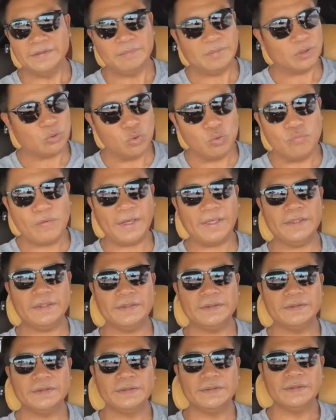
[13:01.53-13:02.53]
มาตุนไว้
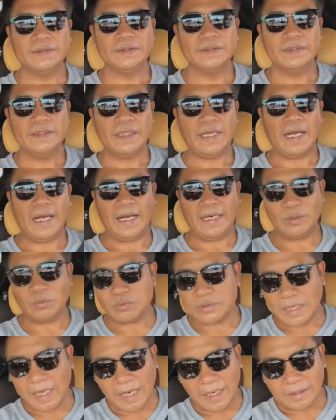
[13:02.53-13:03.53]
อาหารทุ
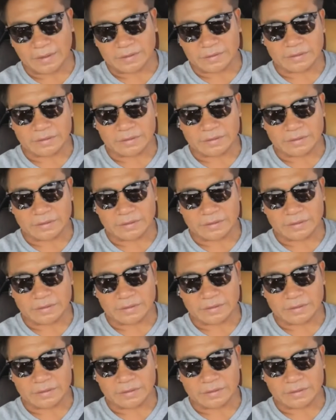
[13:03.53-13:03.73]
กอย่าง